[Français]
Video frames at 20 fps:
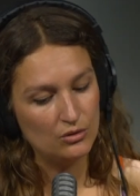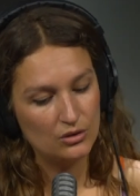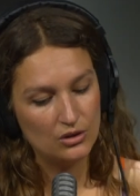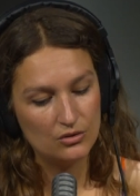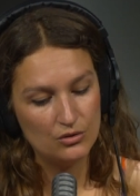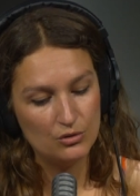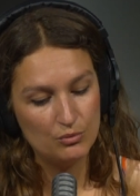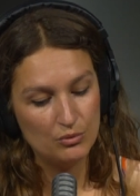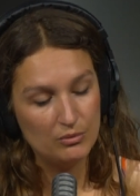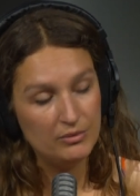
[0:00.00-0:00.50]
que
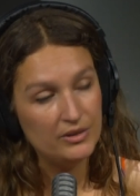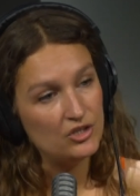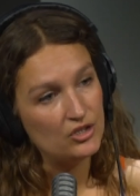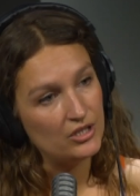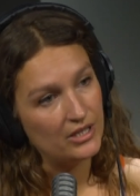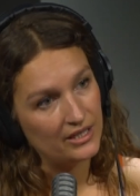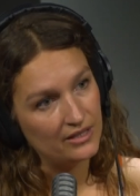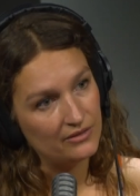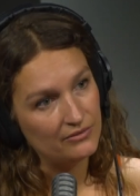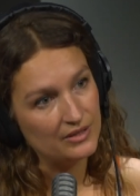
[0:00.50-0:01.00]
je publie
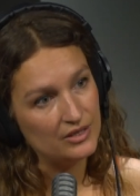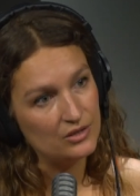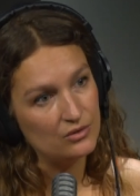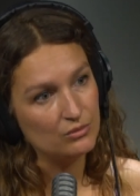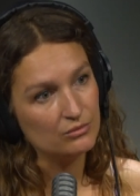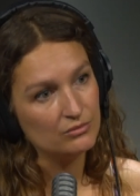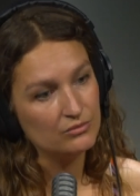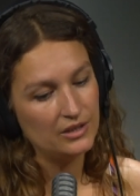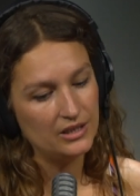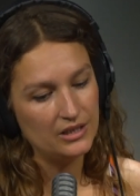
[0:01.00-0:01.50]
chez
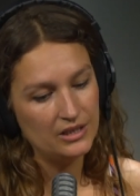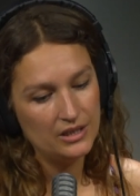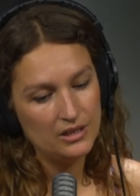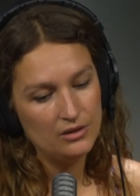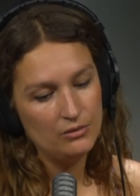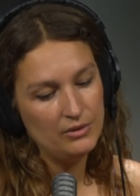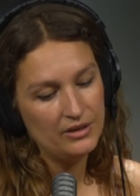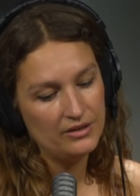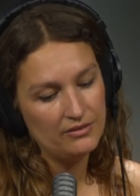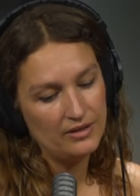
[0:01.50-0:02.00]
Réfiction et qui
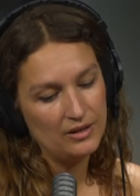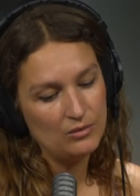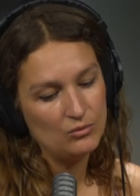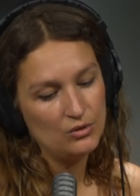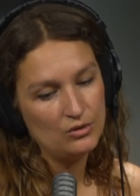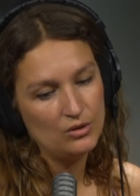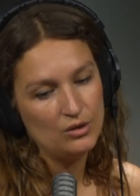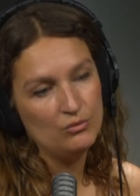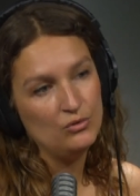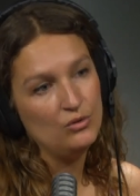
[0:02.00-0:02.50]
lui est
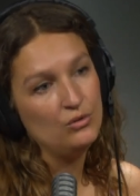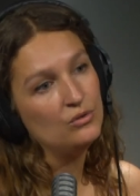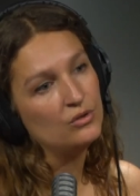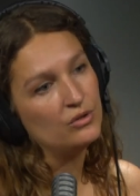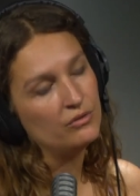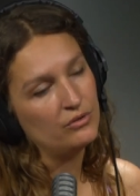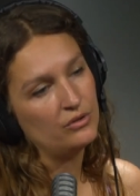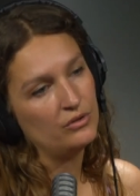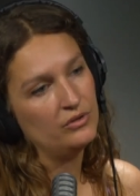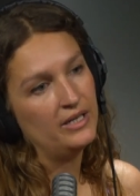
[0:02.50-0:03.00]
vraiment comme une
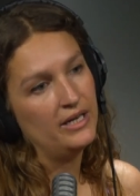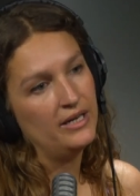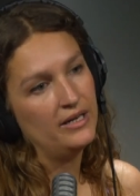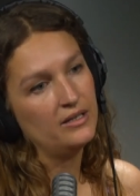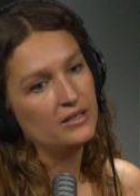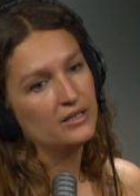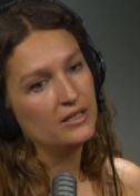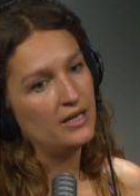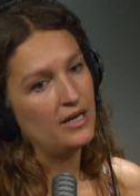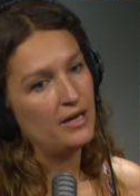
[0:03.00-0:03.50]
œuvre
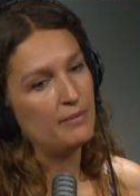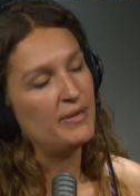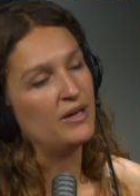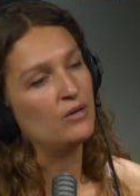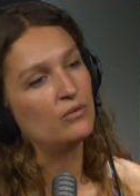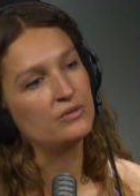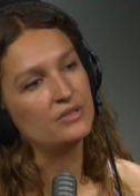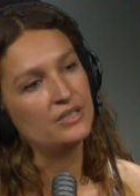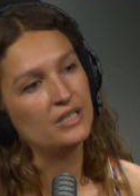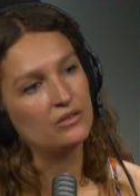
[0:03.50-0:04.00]
d'art à part
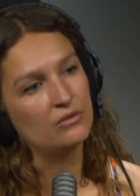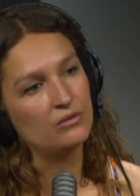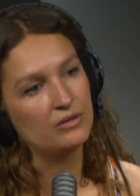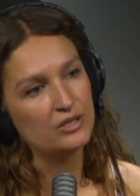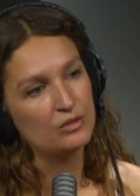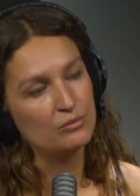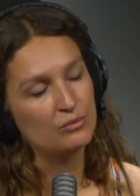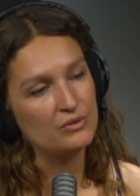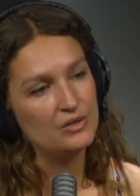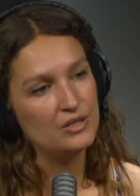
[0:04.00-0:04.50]
entière dans
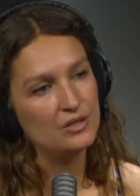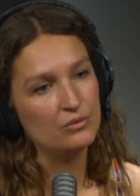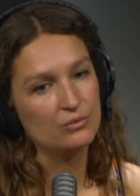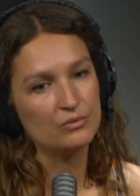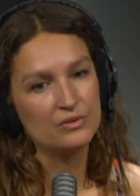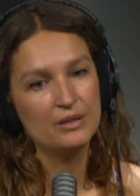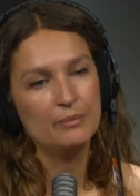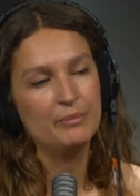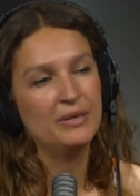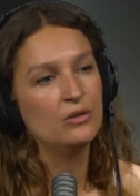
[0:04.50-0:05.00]
l'exposition.
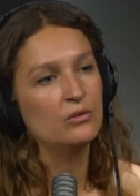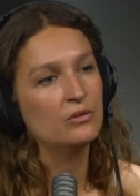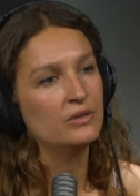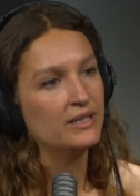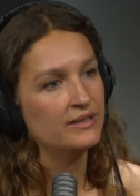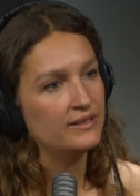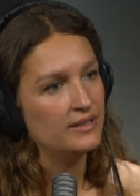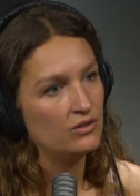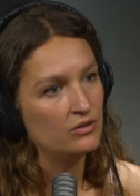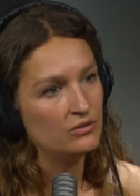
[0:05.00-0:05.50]
C'est pas le
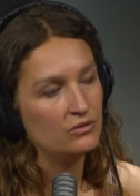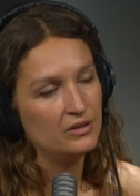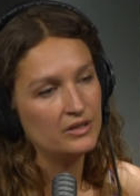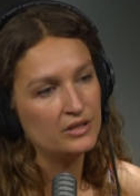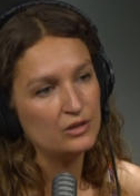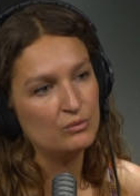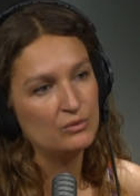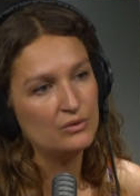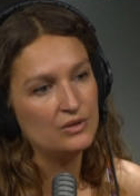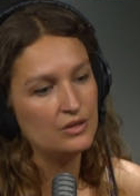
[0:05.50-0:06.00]
catalogue de
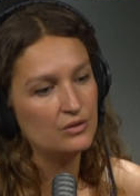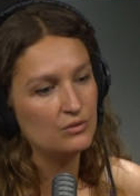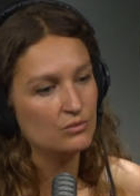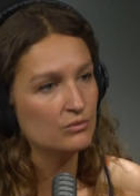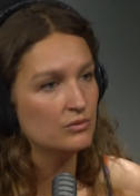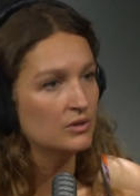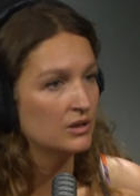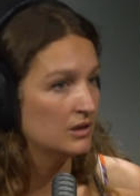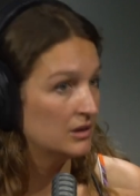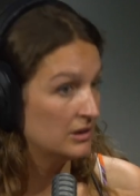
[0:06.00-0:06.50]

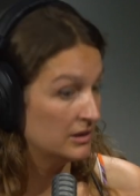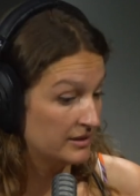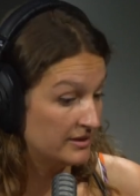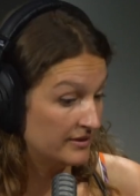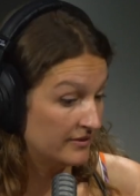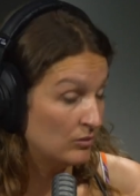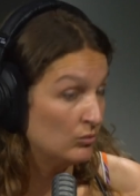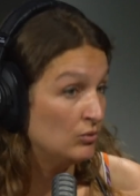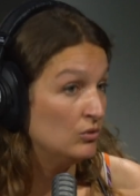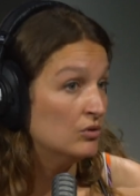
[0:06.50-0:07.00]
l'exposition,
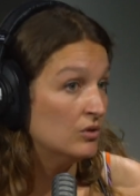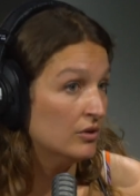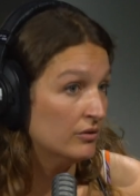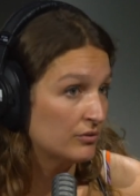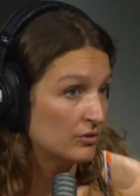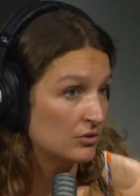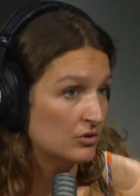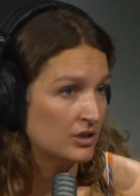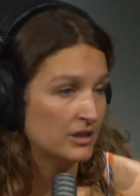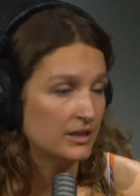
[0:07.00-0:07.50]
c'est vraiment une
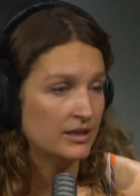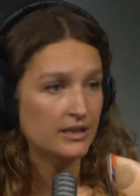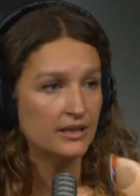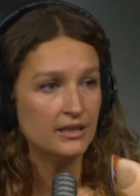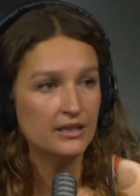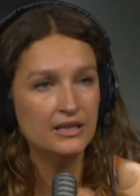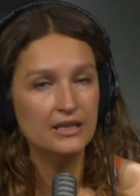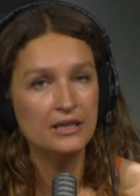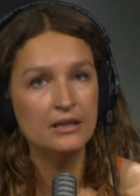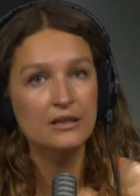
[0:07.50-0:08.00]
œuvre que j'ai
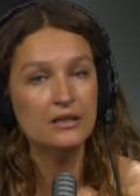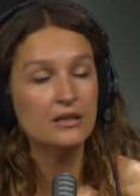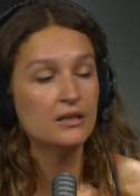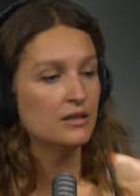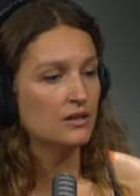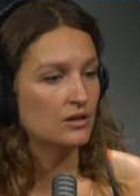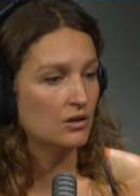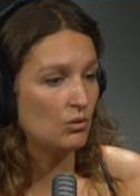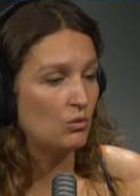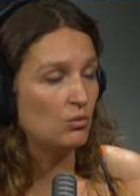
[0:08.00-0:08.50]
créée qui
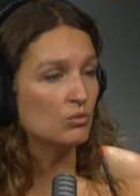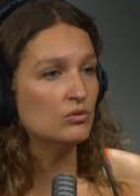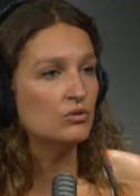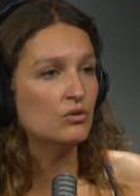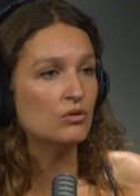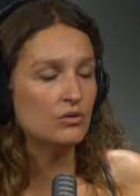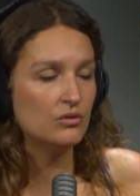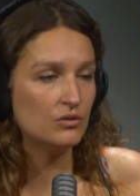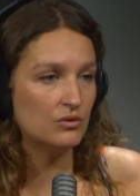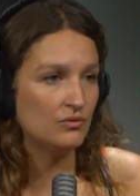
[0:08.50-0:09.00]

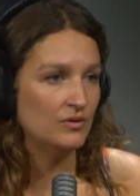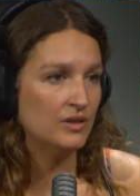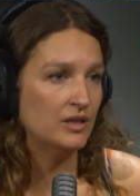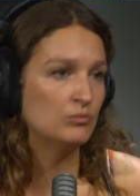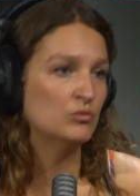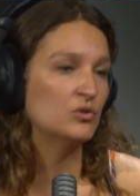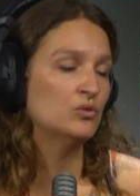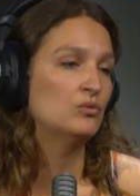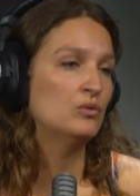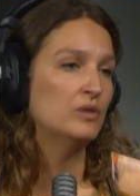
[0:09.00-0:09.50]
condense
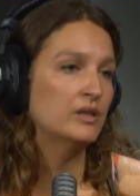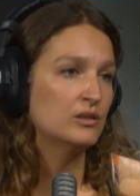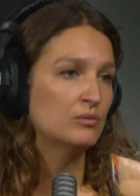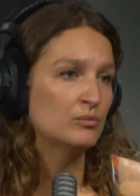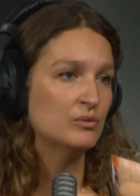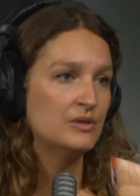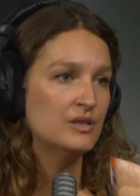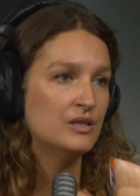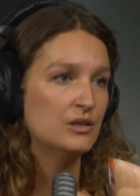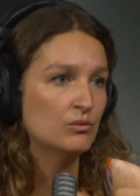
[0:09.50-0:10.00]
finalement toute
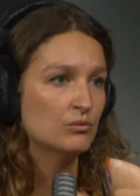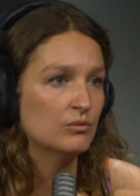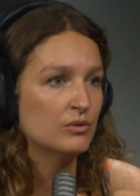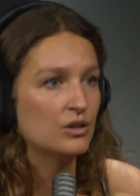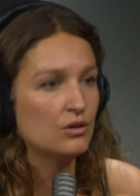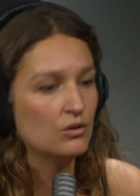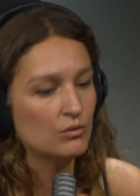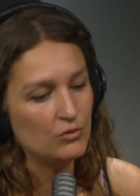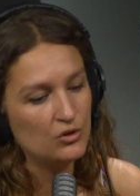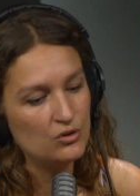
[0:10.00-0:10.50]
l'exposition et
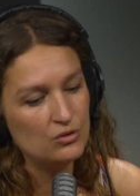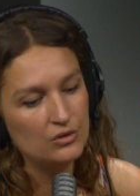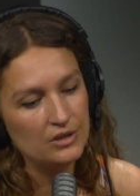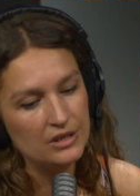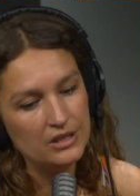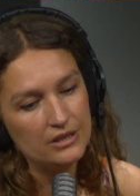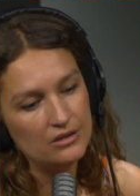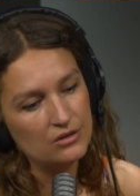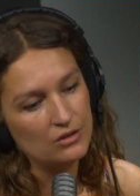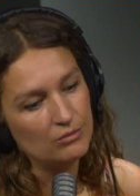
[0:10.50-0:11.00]
que moi
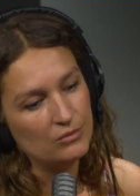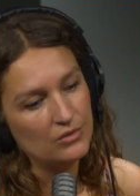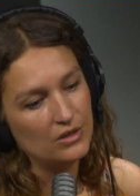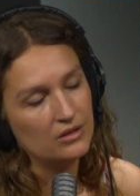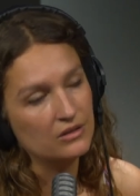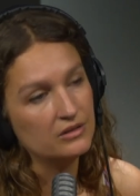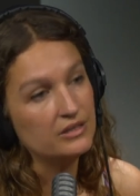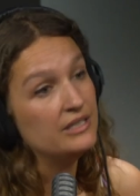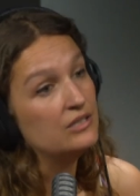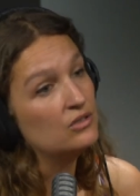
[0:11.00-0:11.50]
j'utilise comme
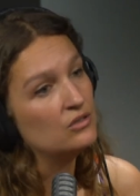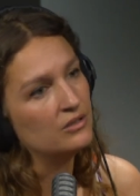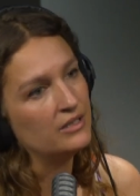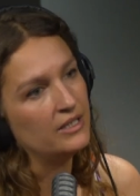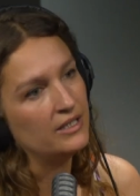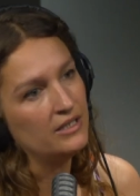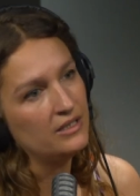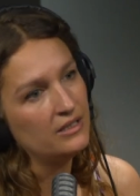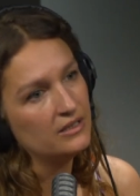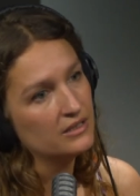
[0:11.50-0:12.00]
un
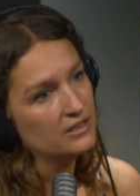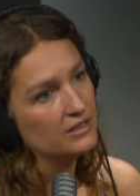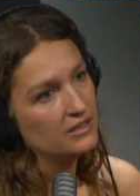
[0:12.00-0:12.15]
dictionnaire